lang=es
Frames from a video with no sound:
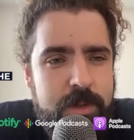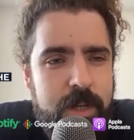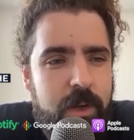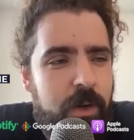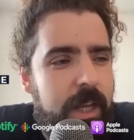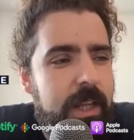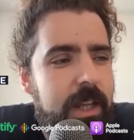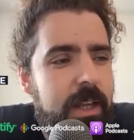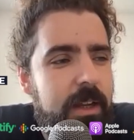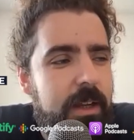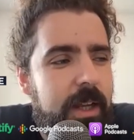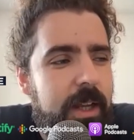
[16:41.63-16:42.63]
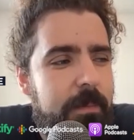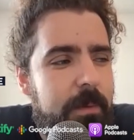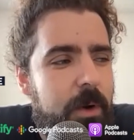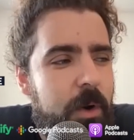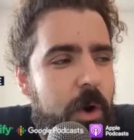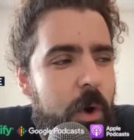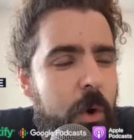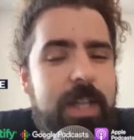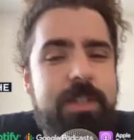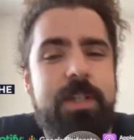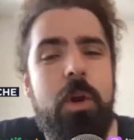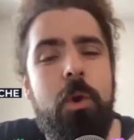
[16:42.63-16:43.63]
O sea, creo que eh, lo, que sí,